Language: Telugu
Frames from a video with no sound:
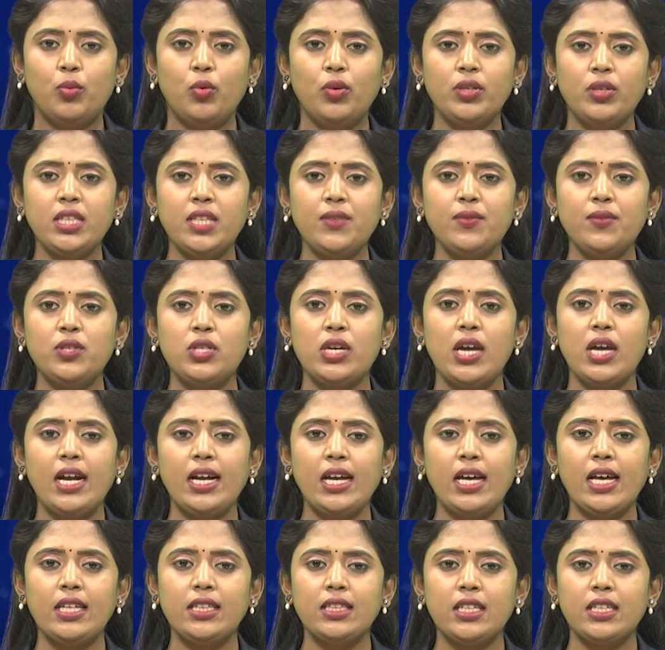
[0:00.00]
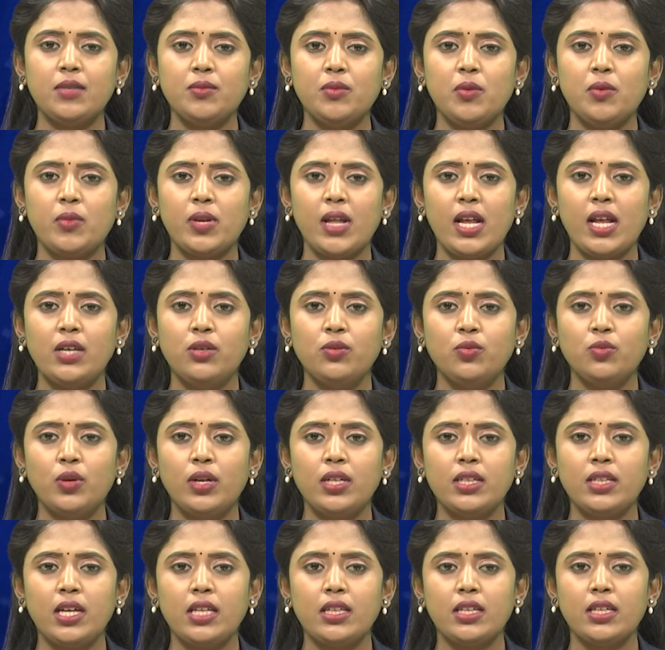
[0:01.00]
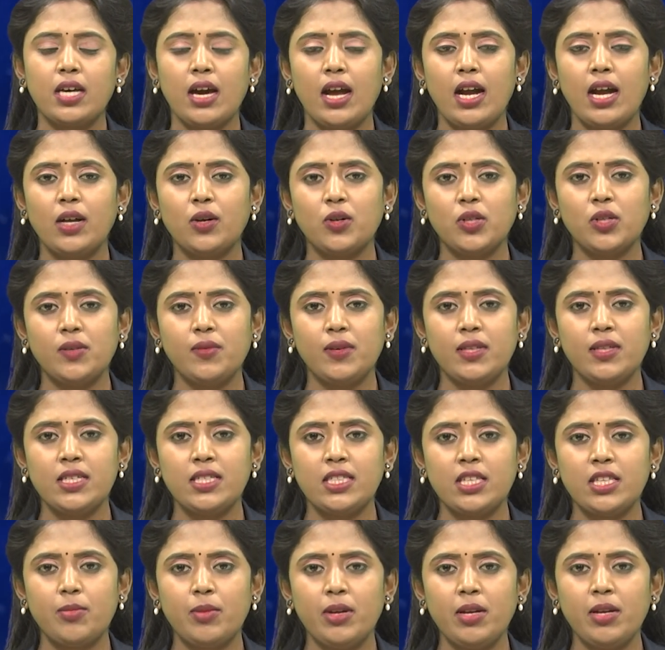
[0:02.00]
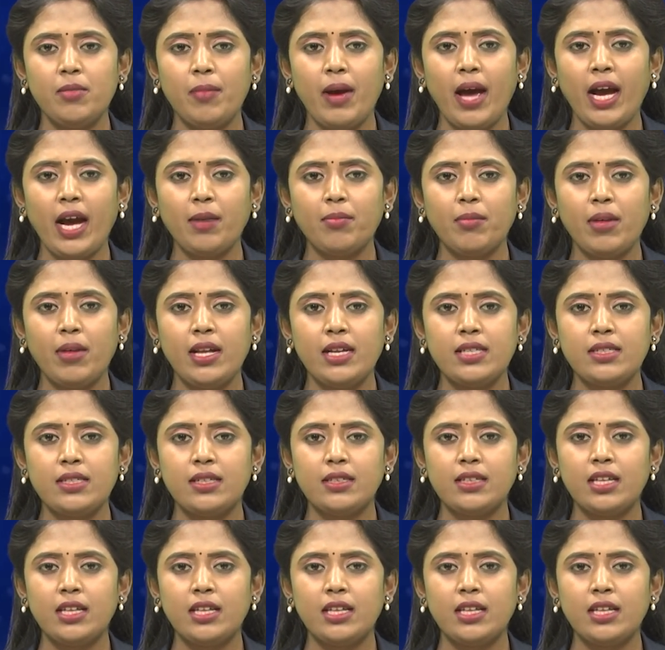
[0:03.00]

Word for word: పూర్తి విచారణ అనంతరం వివరాలను ఉన్నతాధికారులకు నివేదిస్తామని బ్యాంక్ మేనేజర్